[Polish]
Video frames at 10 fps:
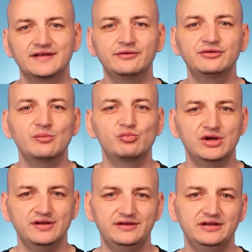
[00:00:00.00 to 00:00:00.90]
znajduje
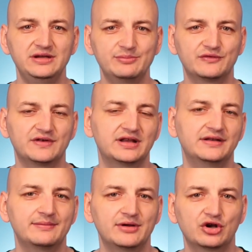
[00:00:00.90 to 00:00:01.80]
błędy i pozwala
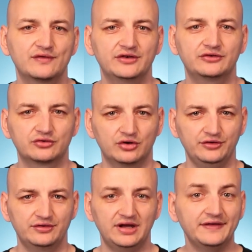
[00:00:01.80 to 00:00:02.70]
debugować
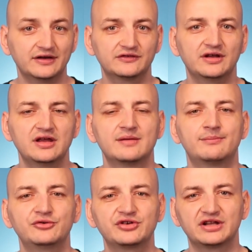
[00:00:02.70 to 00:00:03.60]
kod, a także
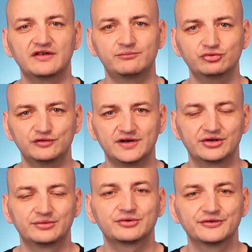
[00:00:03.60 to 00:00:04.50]
posiada
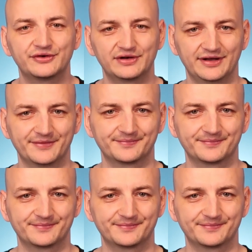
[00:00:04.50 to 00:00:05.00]
wbudowaną konsolę.